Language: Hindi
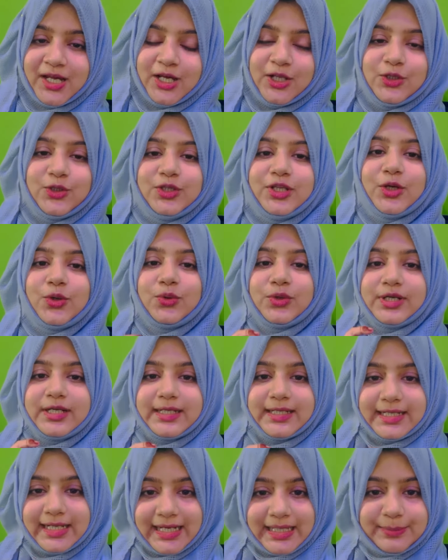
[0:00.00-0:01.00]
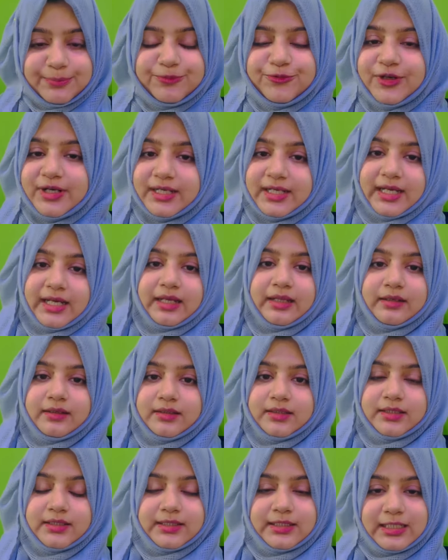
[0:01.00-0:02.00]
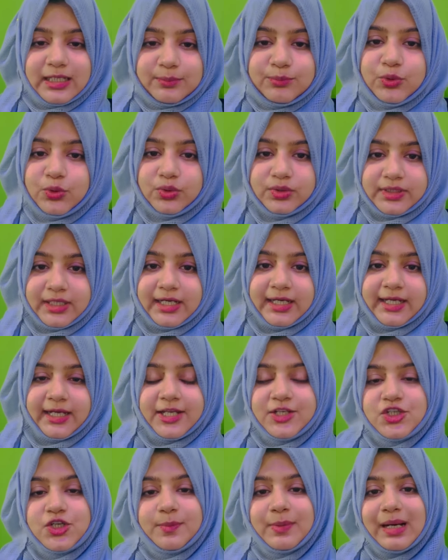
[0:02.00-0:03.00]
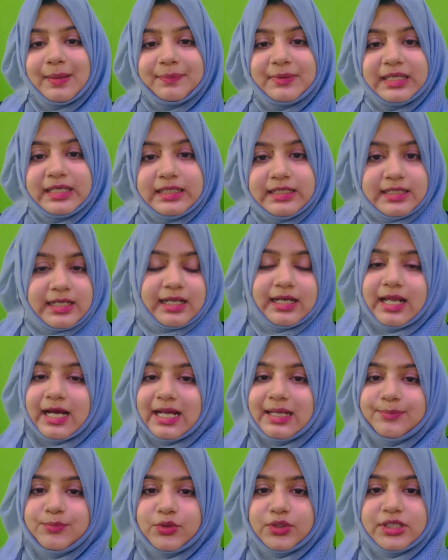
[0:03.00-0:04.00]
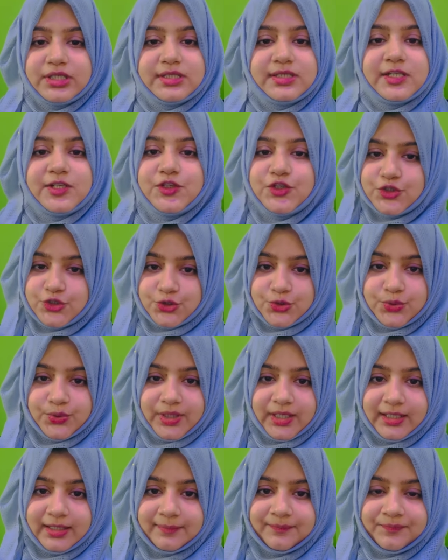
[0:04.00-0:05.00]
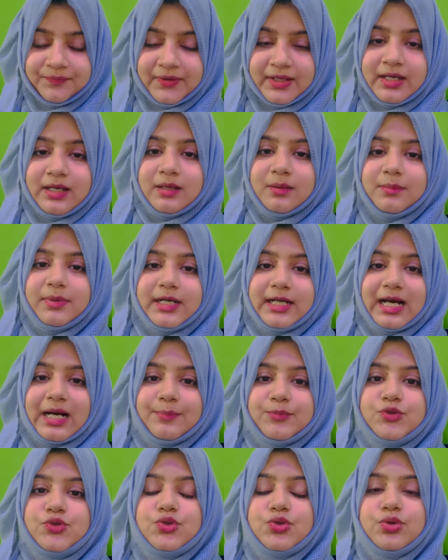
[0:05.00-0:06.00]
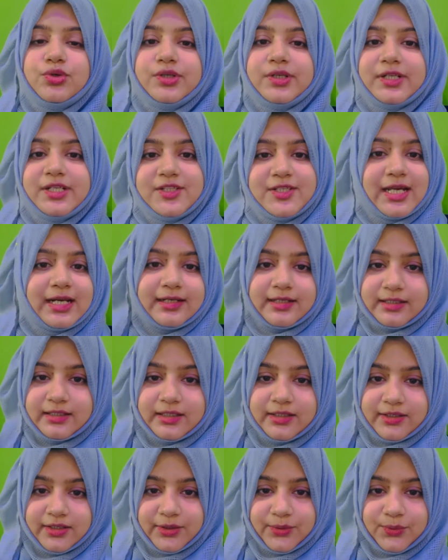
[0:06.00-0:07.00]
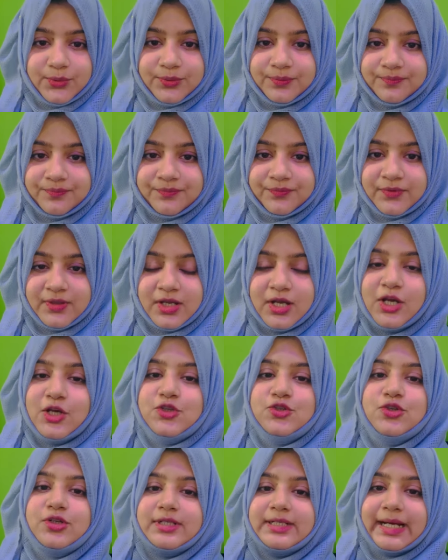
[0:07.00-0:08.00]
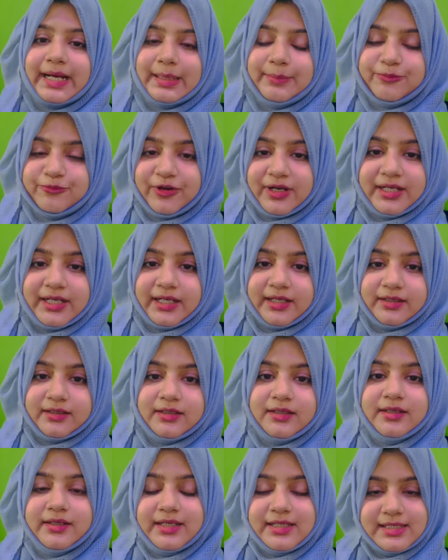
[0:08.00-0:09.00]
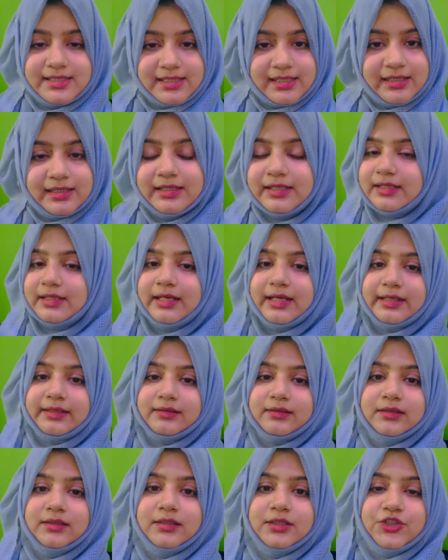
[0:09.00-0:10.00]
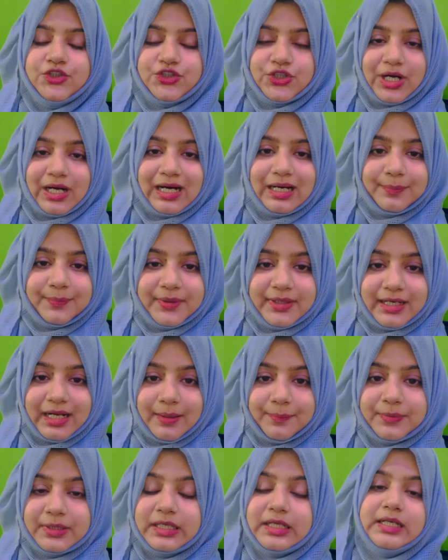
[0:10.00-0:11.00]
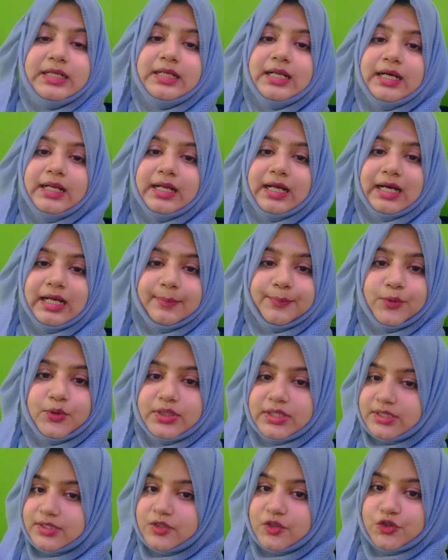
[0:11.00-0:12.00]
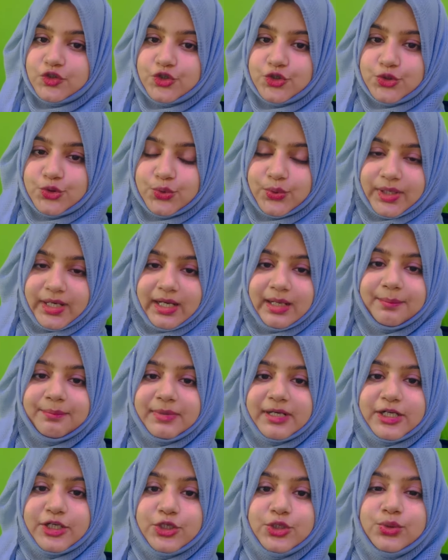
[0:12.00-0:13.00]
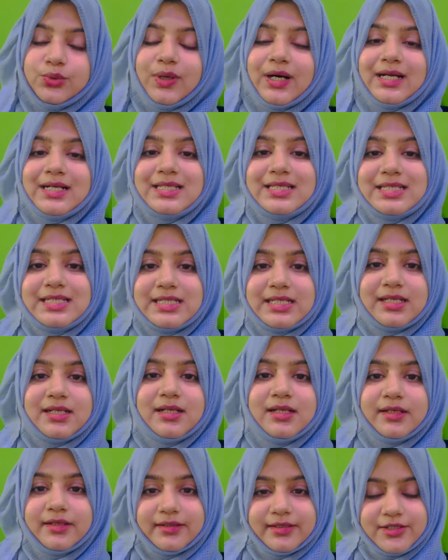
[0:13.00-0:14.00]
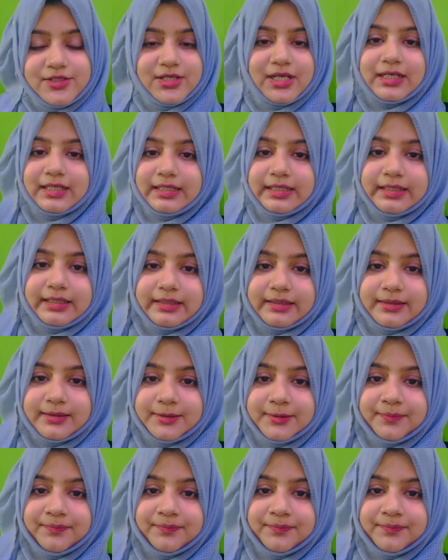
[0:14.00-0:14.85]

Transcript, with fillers: तो देखो टाइप वन एरर तब होता है जब आपकी नल हाइपोथेसिस ट्रू है बट आप उसको रिजेक्ट कर रहे हो सो टाइप वन एरर इज अ एरर जहां पर आपकी नल हाइपोथेसिस ट्रू है बट यू आर स्टिल रिजेक्टिंग इट